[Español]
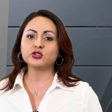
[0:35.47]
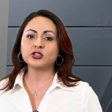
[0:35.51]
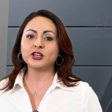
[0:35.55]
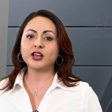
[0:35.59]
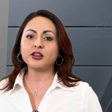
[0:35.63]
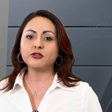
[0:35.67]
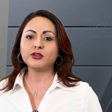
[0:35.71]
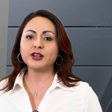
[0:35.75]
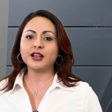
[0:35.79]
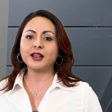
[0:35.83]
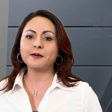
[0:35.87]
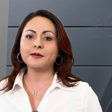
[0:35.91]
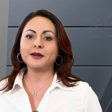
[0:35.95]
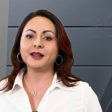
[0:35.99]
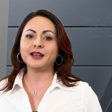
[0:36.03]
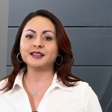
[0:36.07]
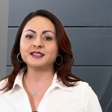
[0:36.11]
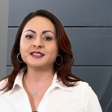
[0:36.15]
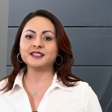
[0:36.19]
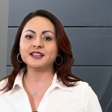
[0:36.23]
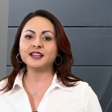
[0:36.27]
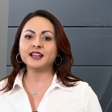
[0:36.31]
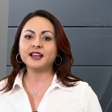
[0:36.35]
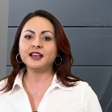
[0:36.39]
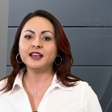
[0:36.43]
usado en la
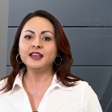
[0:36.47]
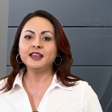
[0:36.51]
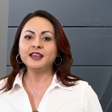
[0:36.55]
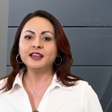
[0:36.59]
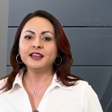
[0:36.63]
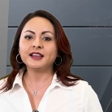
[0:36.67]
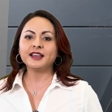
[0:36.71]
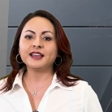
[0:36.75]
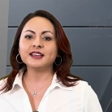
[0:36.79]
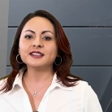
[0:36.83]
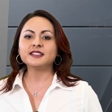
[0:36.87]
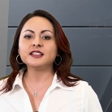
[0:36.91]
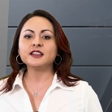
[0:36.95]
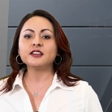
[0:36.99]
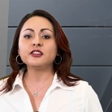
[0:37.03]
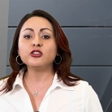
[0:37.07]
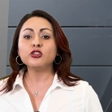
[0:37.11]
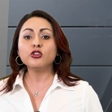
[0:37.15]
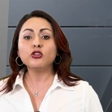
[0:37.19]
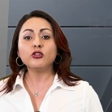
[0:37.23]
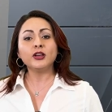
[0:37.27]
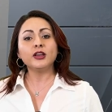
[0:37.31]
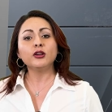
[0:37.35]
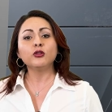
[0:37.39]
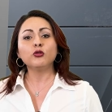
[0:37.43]
balacera que se
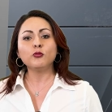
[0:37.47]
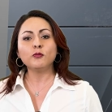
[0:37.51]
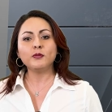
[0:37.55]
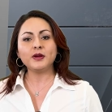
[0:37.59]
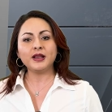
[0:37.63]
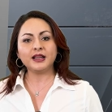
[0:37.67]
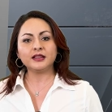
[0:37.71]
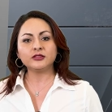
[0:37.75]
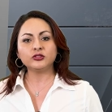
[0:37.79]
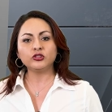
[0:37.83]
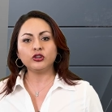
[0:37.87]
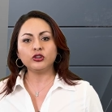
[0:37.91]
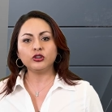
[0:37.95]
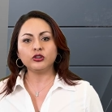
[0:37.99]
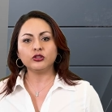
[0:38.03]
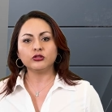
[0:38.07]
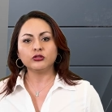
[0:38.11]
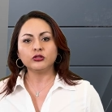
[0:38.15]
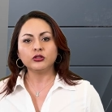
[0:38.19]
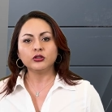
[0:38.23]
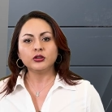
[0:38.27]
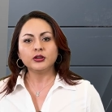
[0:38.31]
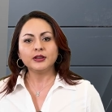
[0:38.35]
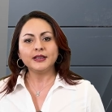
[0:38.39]
dio en un velatorio